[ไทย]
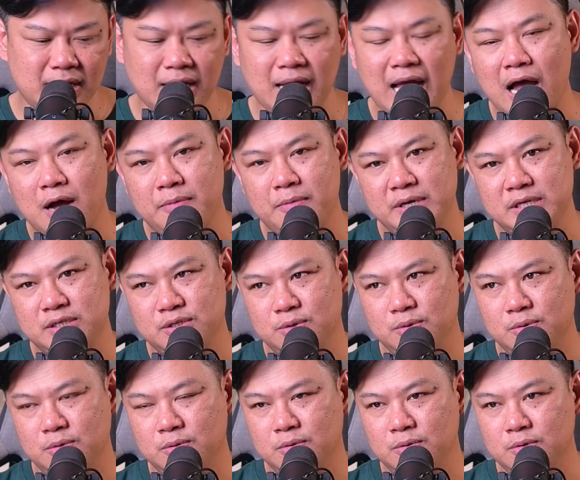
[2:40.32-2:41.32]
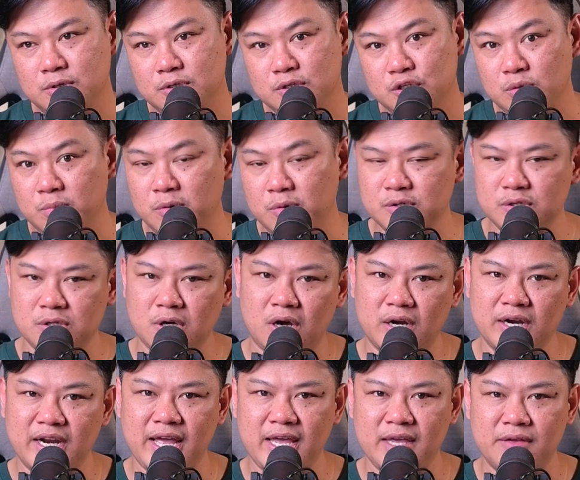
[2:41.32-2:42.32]
ก้าวไปสู่สโมสร
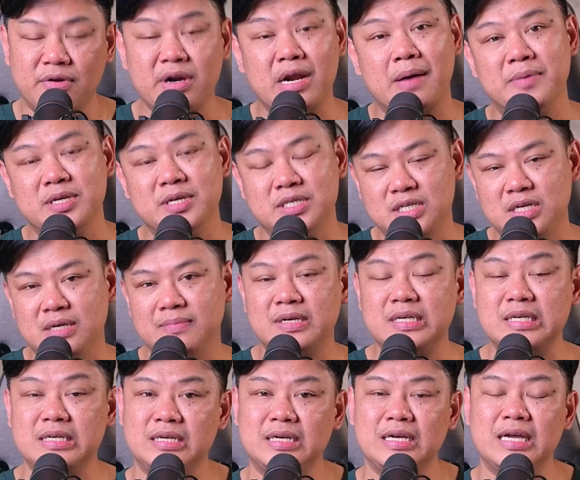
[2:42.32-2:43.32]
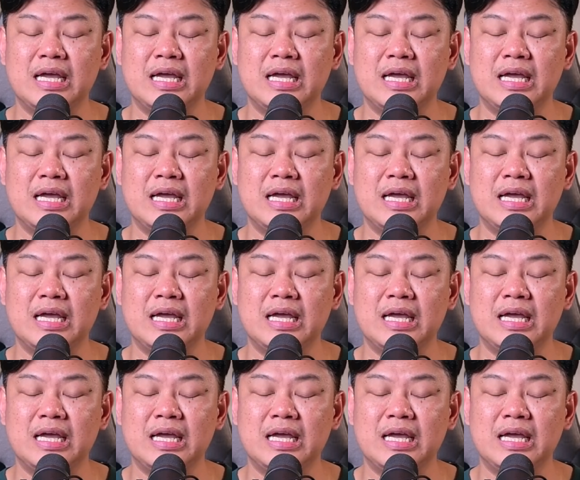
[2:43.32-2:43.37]
ในระดับอาชีพก็คือ